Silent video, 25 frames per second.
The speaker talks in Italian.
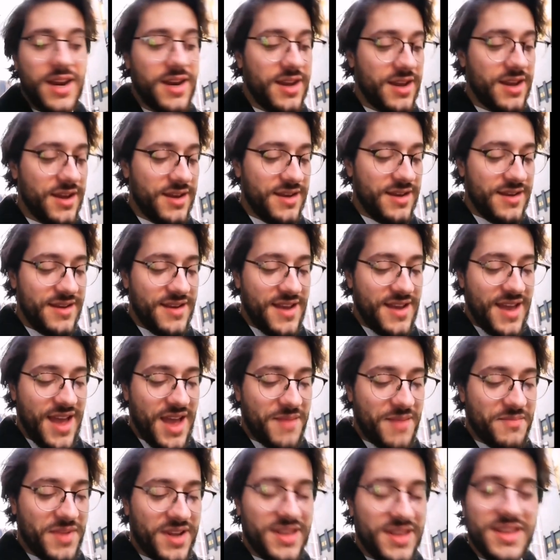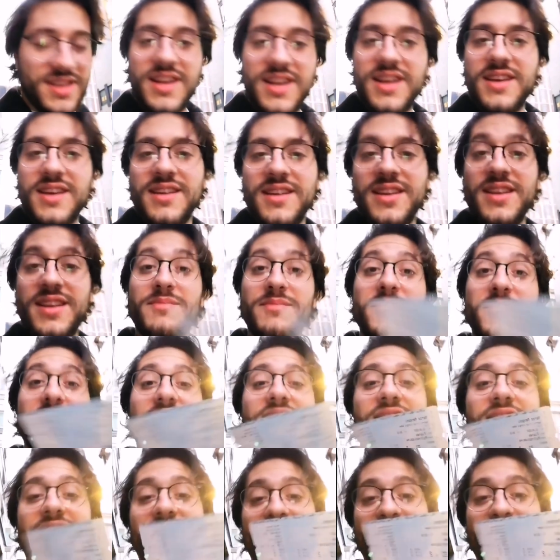anni, e prendere il
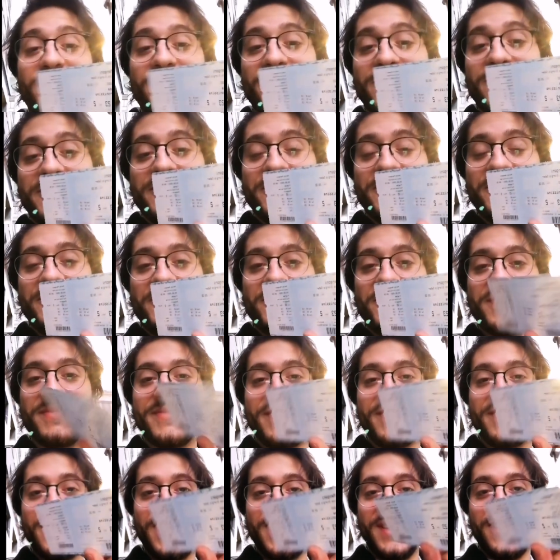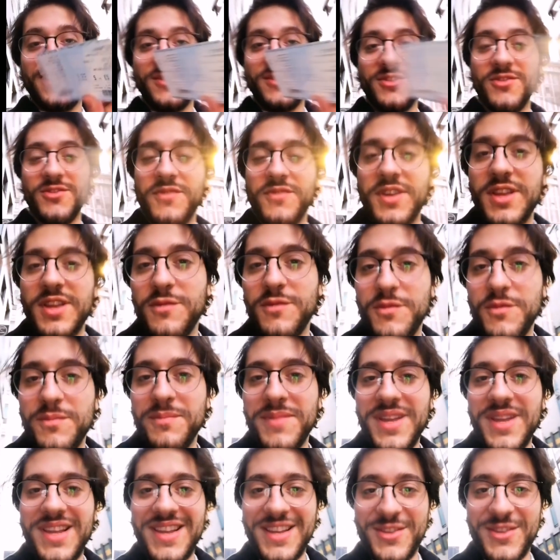biglietto. Non vedevo
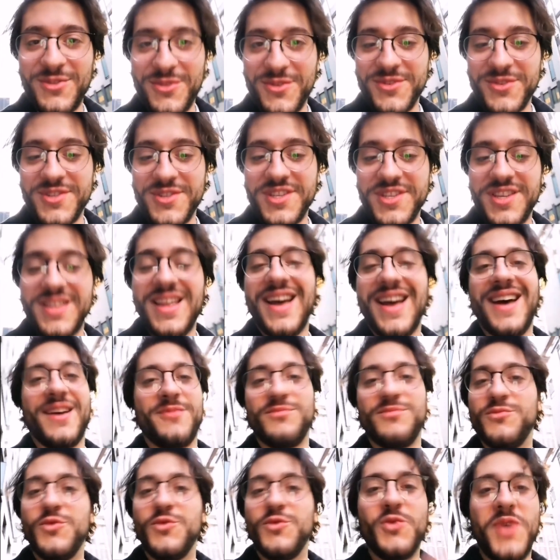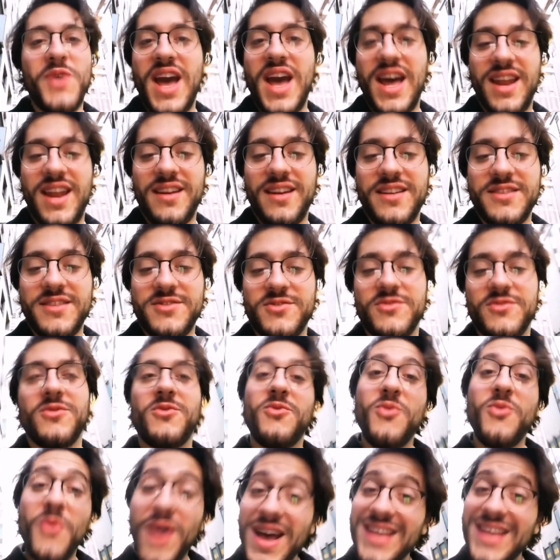un biglietto così da due anni,
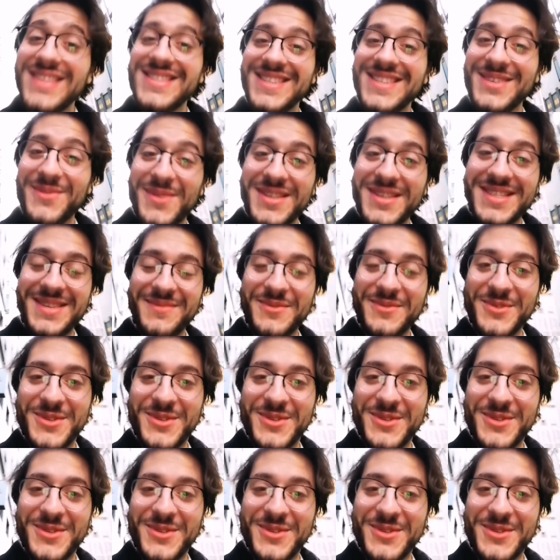sono quasi quasi